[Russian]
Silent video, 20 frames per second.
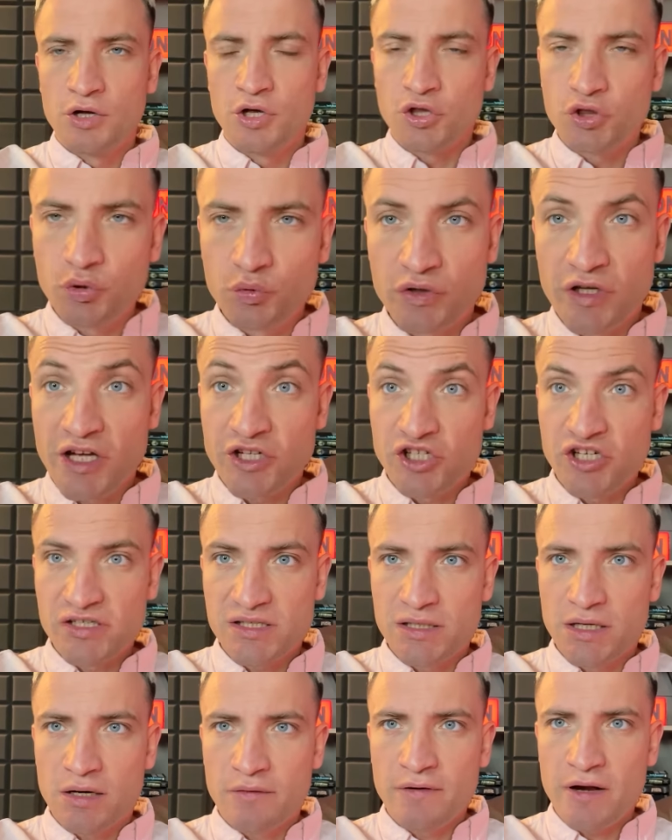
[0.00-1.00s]
И тут я,
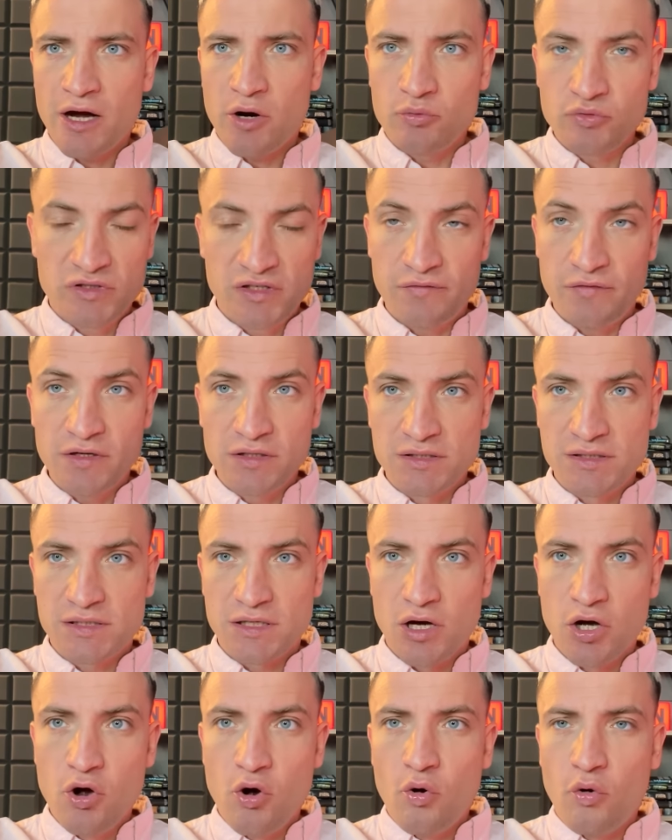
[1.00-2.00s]
честно говоря,
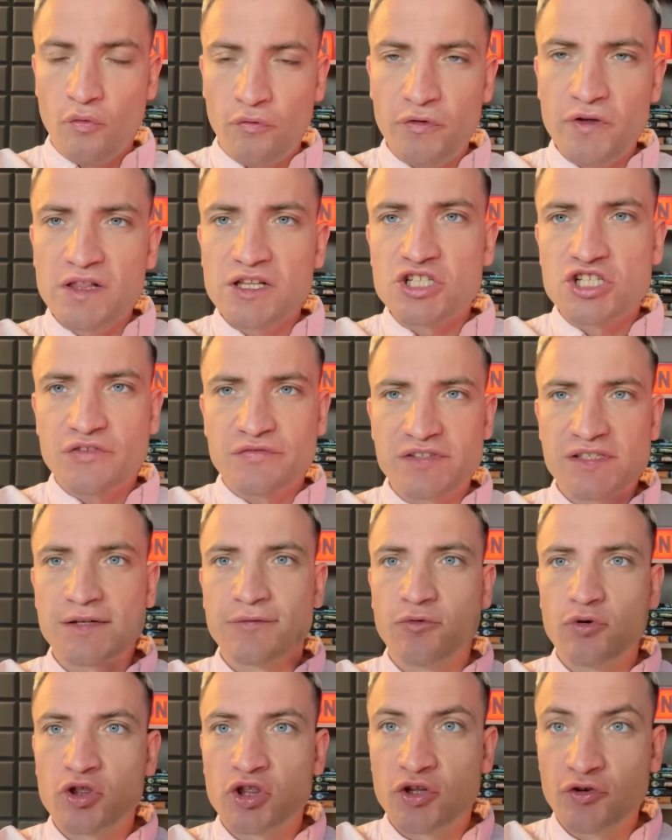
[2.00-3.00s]
удивился. У Фила же
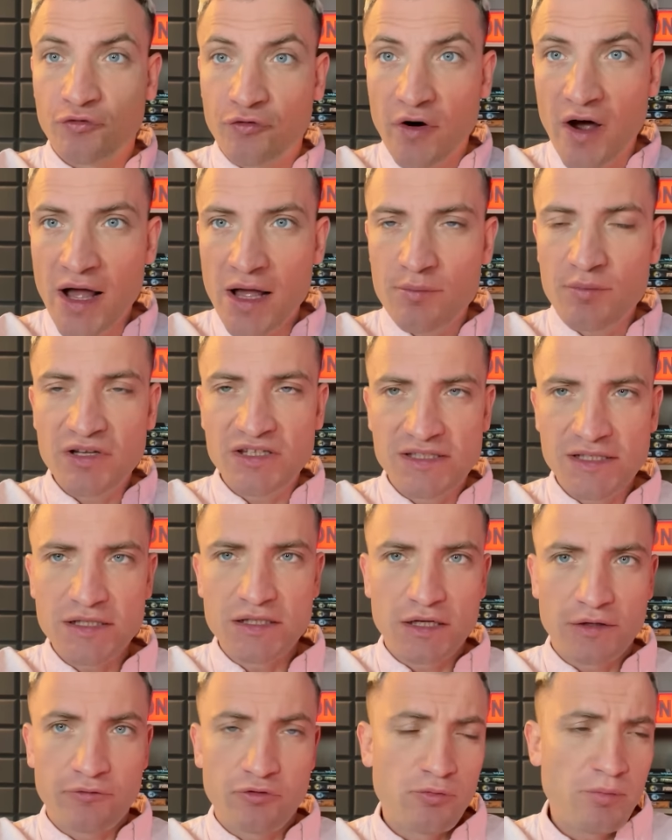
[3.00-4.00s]
всего два
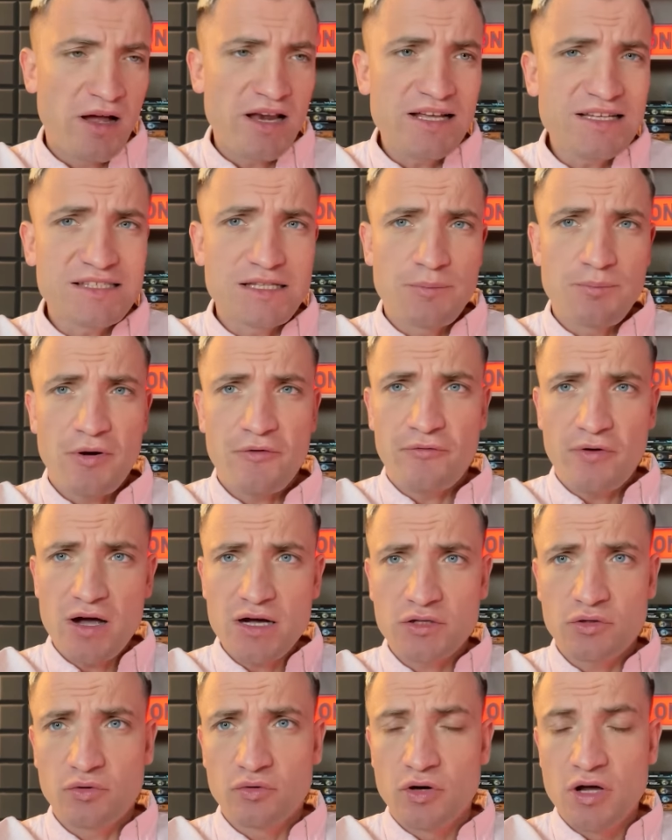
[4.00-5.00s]
медийных футболиста по
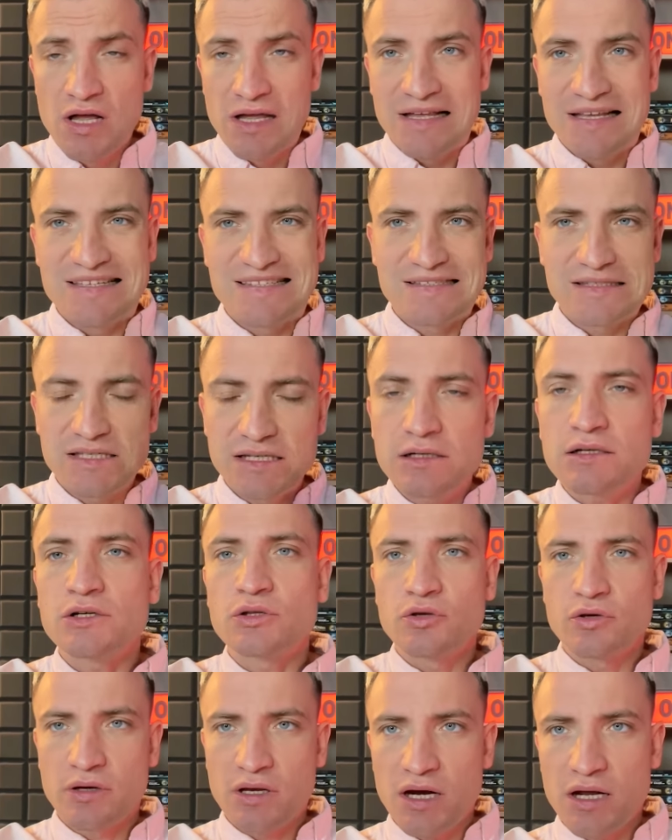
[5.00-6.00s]
факту из тех,
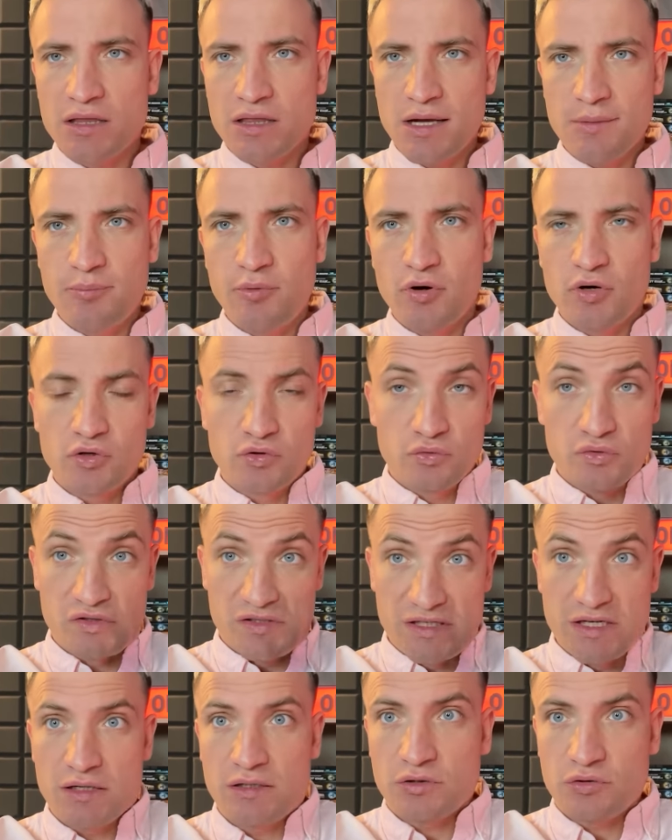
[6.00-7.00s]
кто играет на поле. Ну,
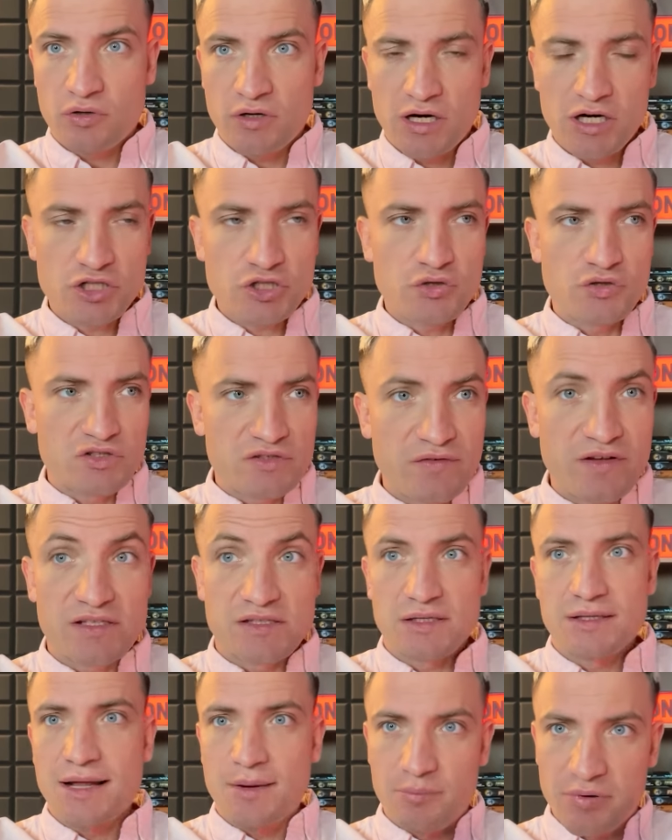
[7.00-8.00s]
тех, кто хорошо
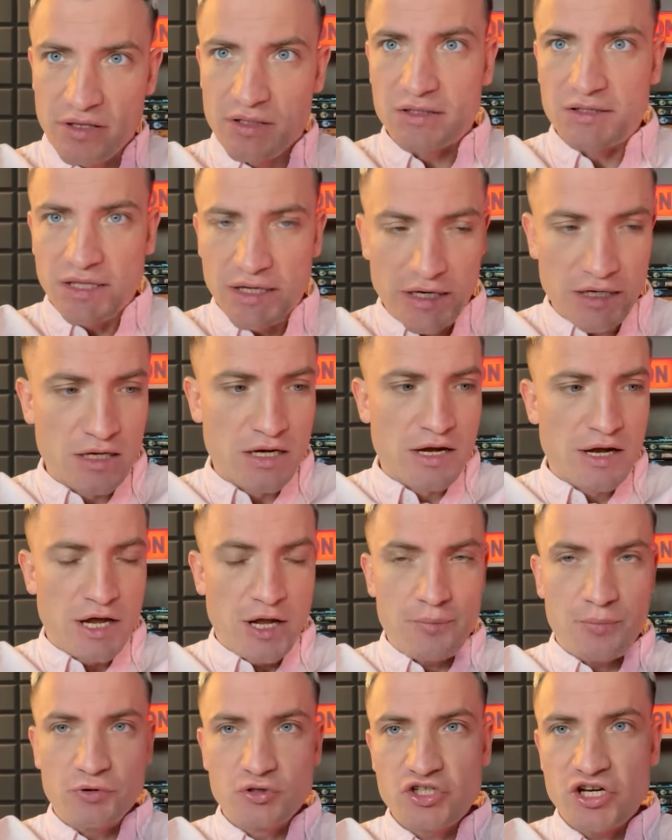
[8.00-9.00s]
известен. А было три. И
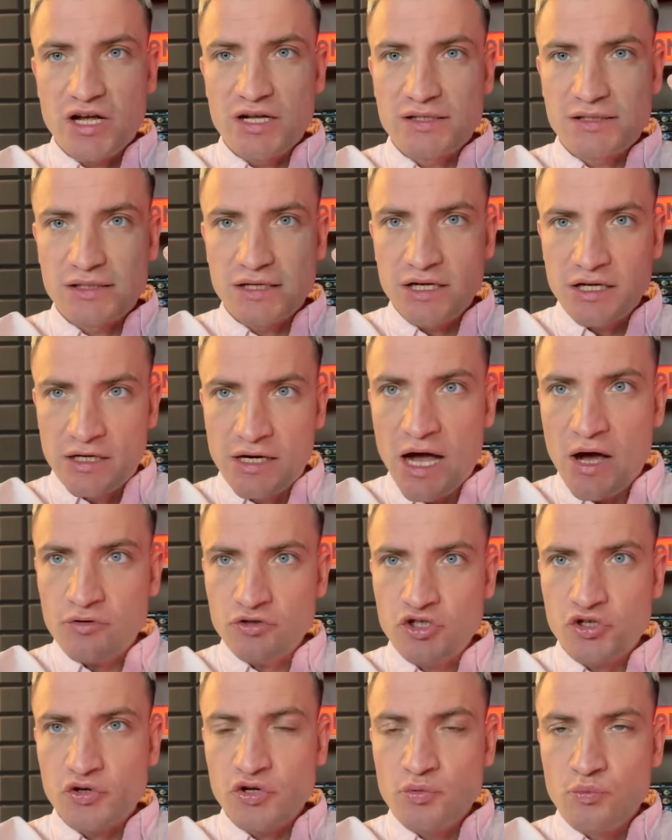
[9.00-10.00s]
получается, и
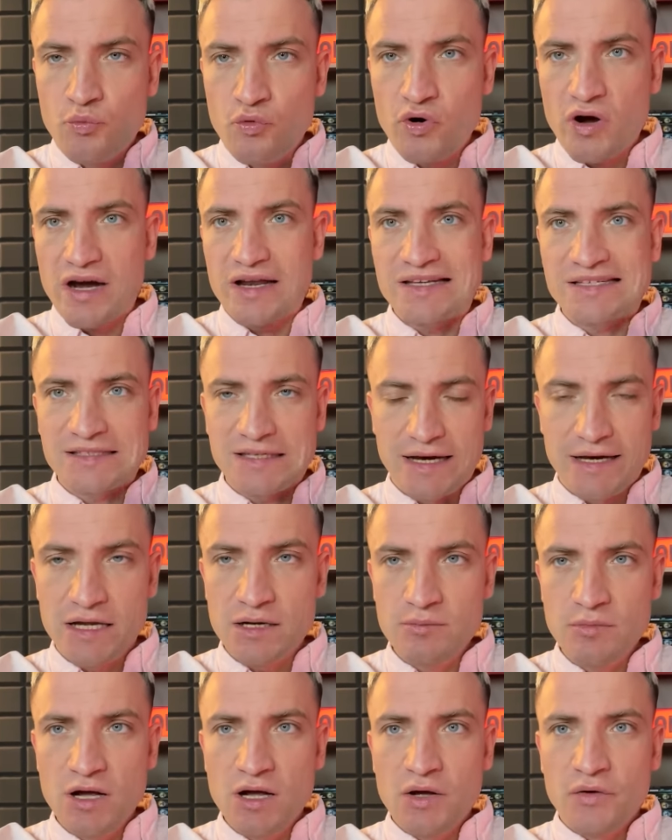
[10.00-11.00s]
Гаучо, и Мура, и
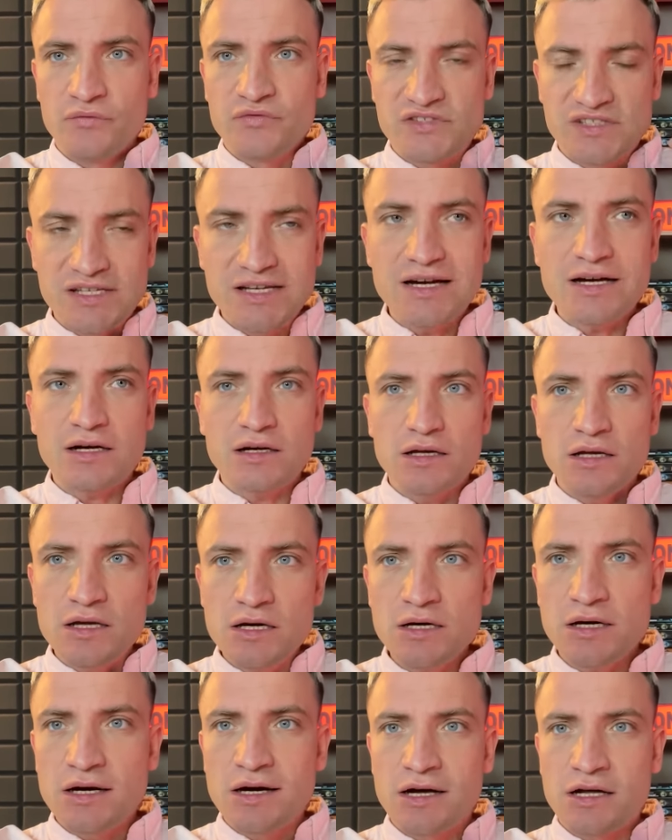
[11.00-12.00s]
Салим. Всех
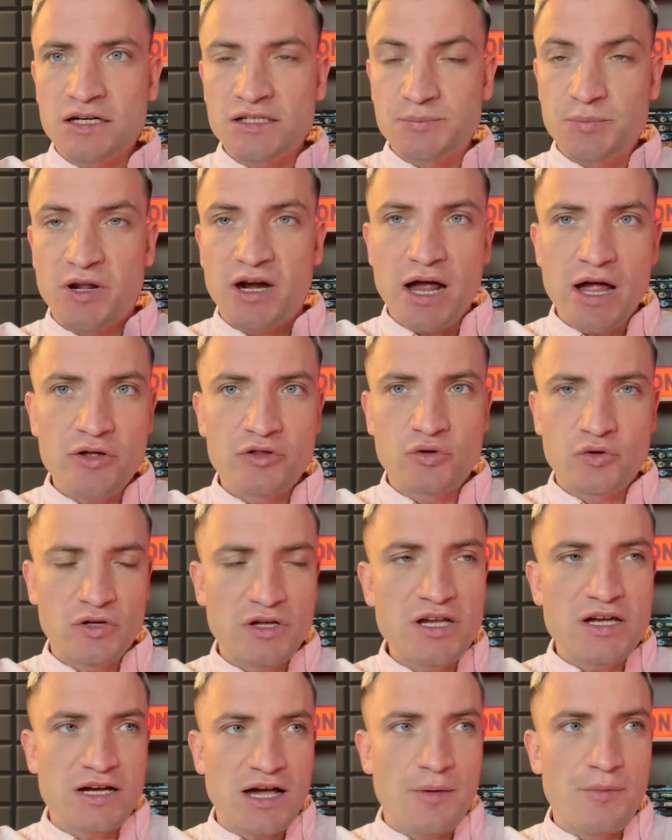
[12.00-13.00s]
их разбирают
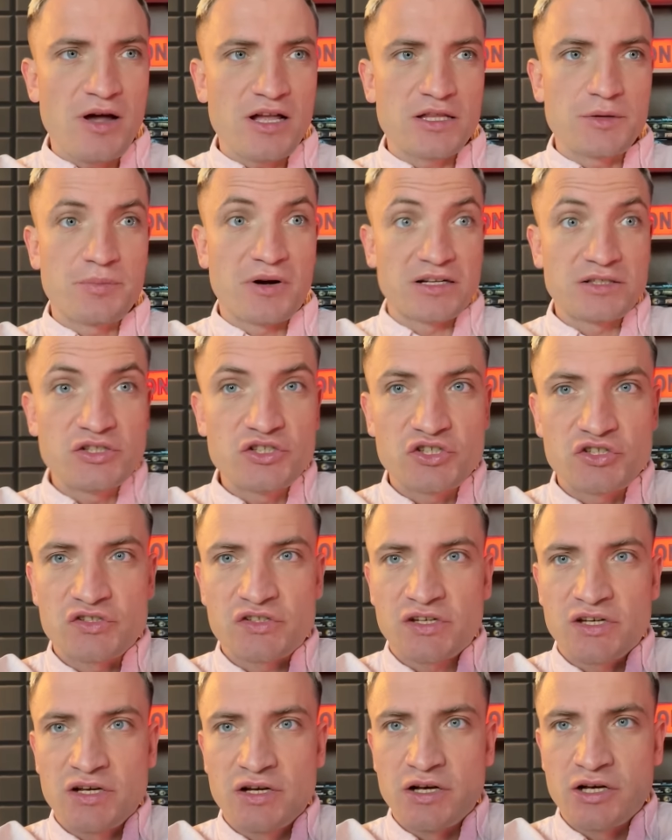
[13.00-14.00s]
другие команды,
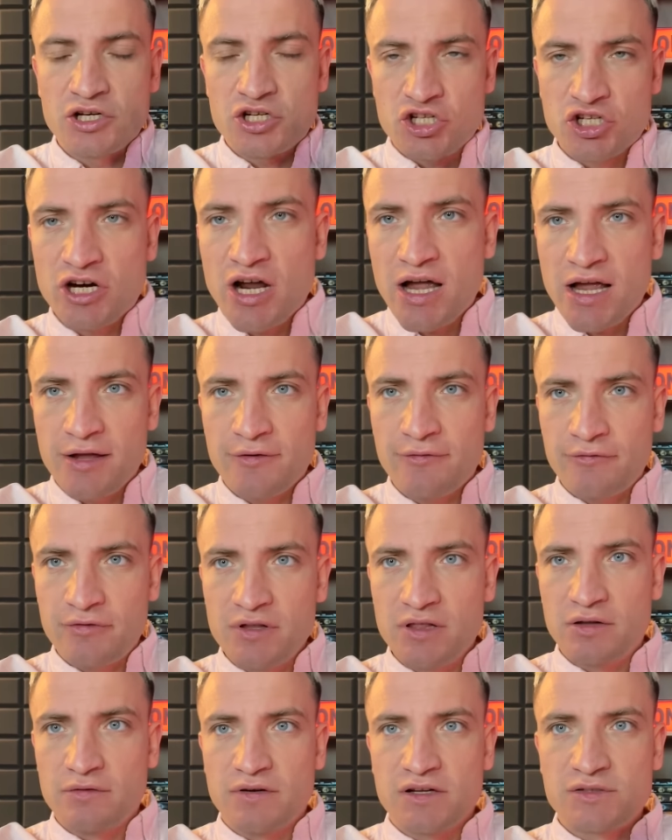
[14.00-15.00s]
практически лишая
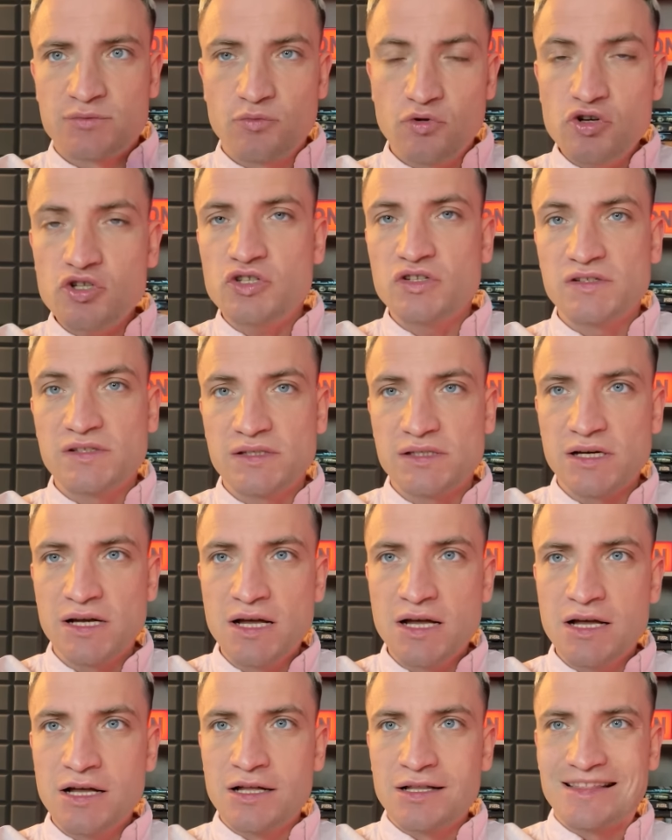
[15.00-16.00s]
Фила возможности
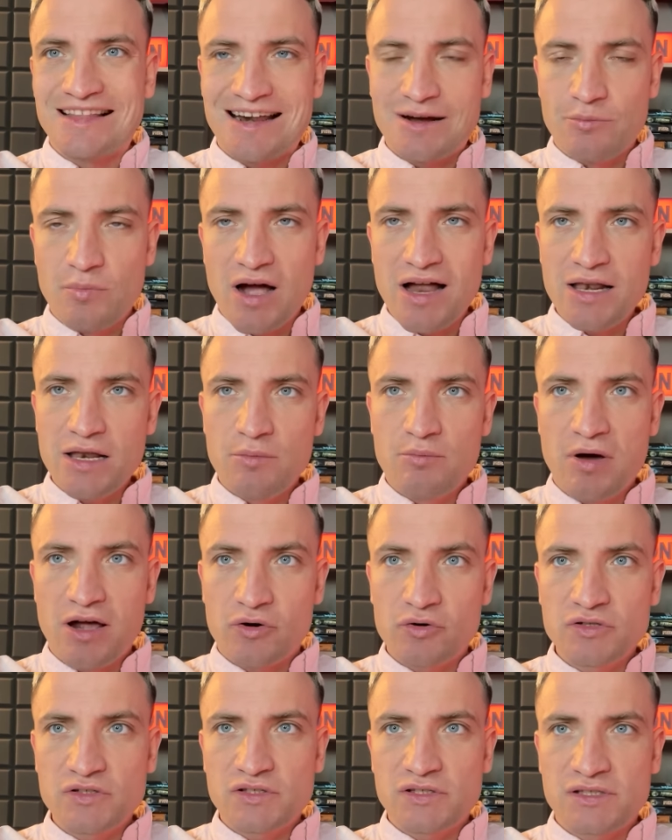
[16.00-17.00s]
нормально
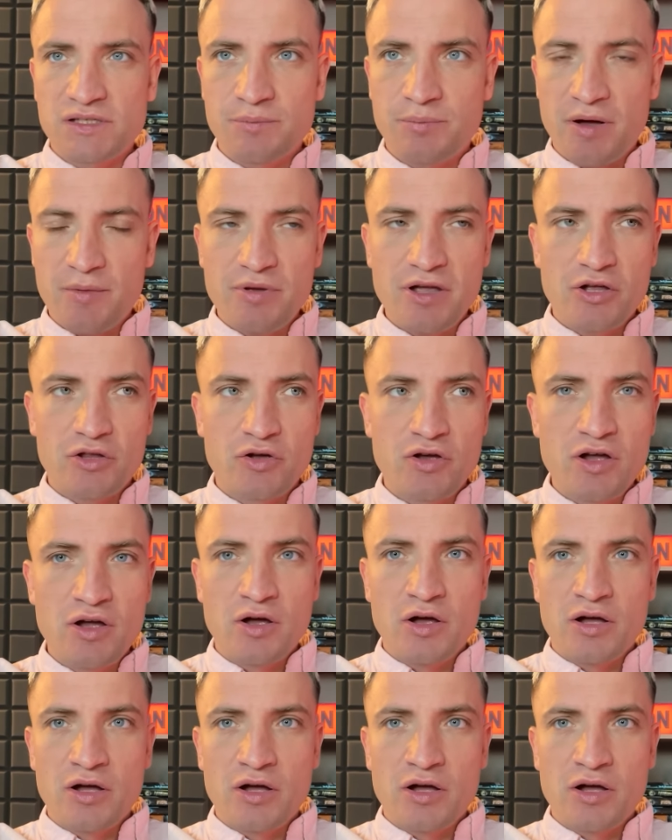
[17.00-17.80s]
бороться за победу.